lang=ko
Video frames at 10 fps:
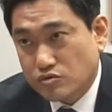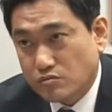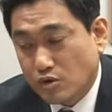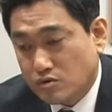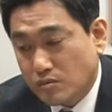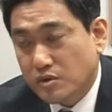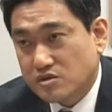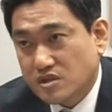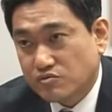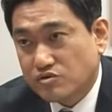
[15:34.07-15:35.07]
뭐 어떤
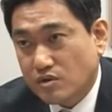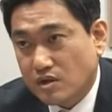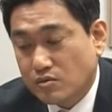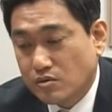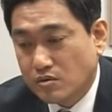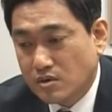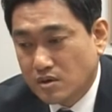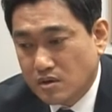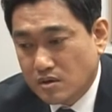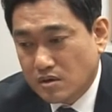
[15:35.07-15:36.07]
명칭이 붙더라도
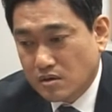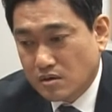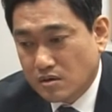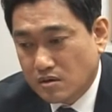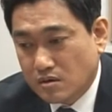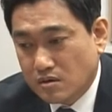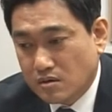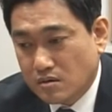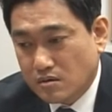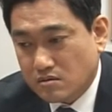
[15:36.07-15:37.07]
어,